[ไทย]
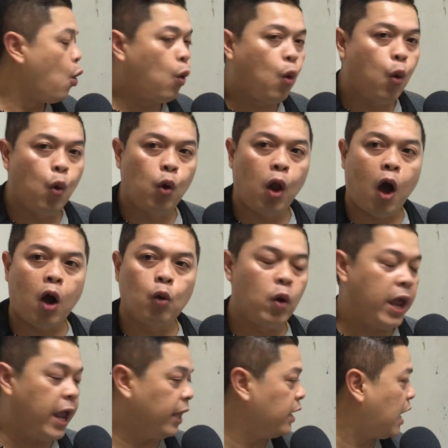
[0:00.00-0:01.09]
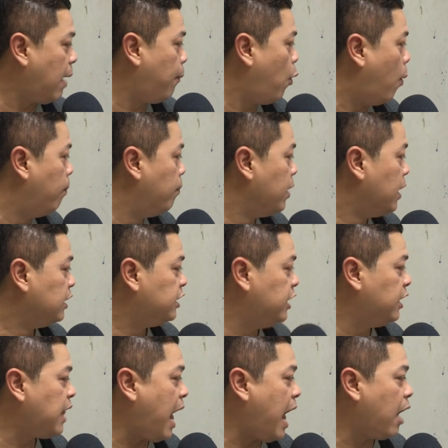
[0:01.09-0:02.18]
คู่รองคู่เอกนะครับผมชี
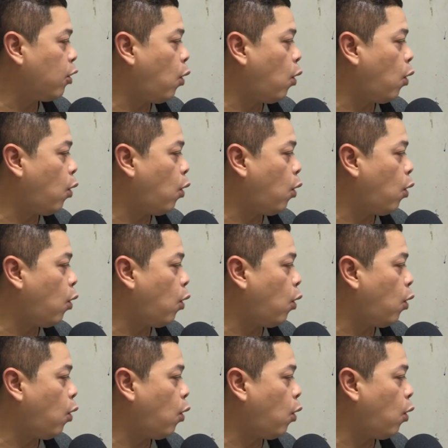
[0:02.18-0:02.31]
ต้า